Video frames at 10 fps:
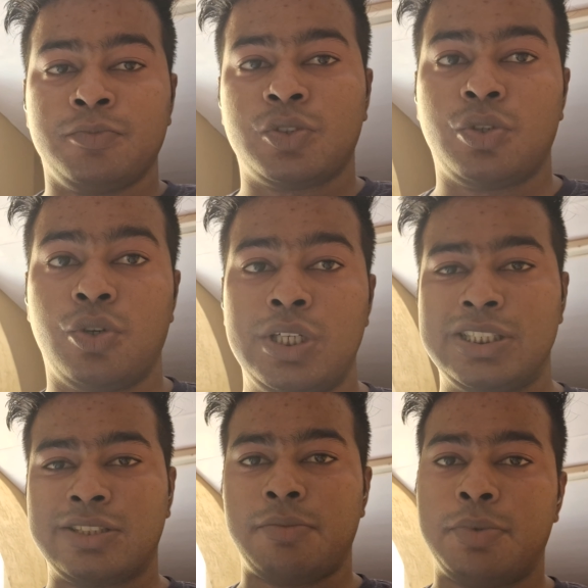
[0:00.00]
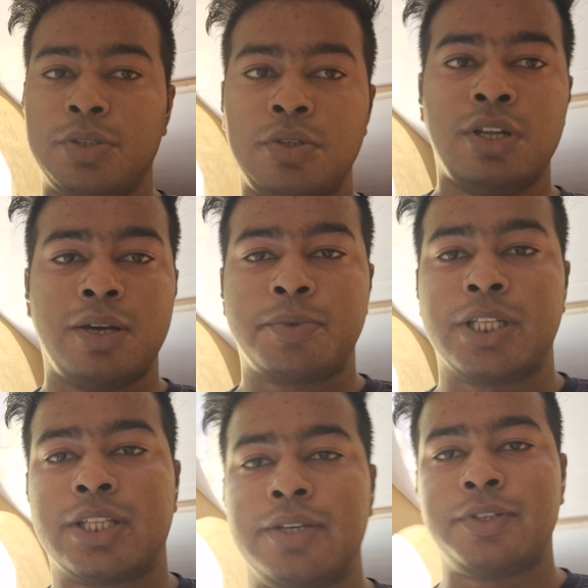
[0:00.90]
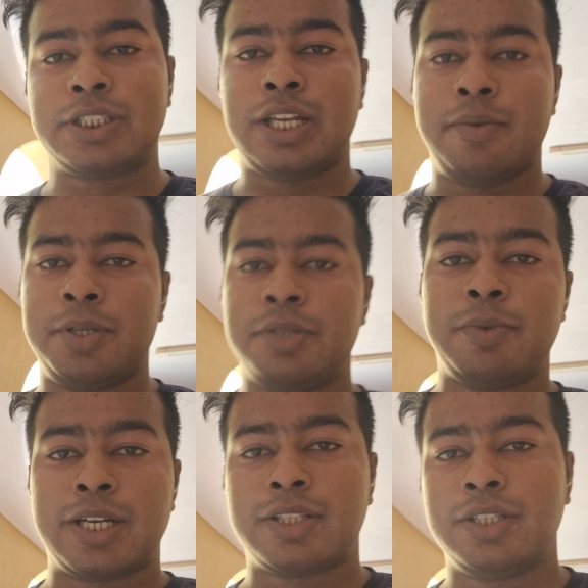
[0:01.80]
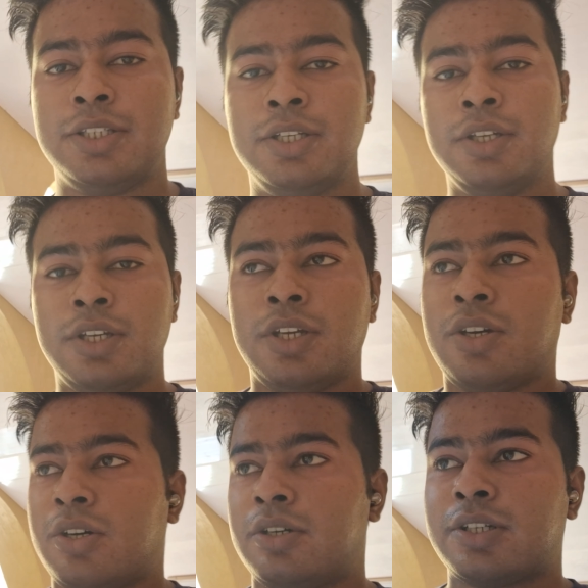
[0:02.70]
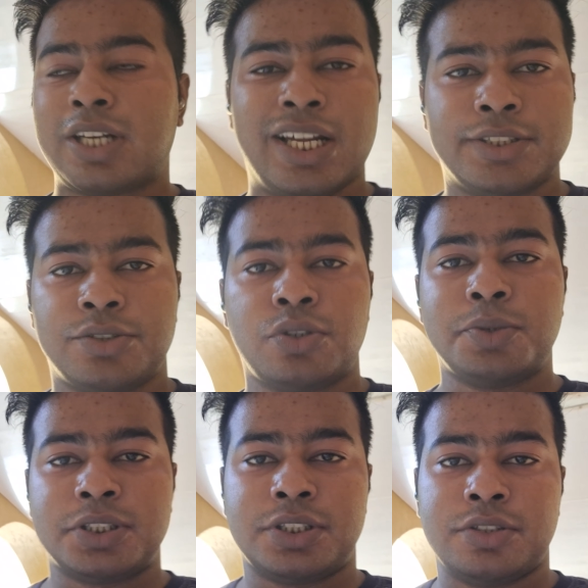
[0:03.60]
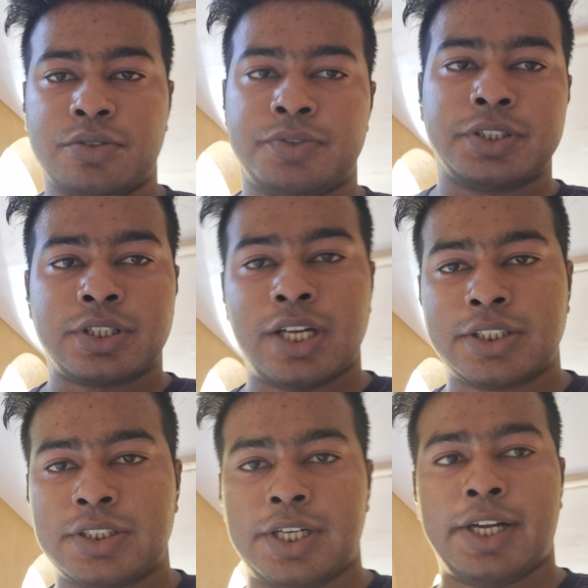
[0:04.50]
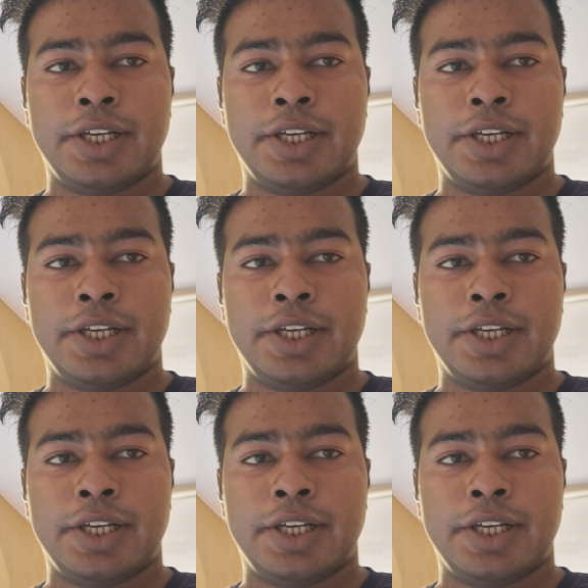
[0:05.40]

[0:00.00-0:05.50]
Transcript: तो इट्स सिंपल रूल अब चलते हैं फिर से लाइब्रेरी बैठते हैं और क्लासेस दो बजे से तो फिर क्लास अटेंड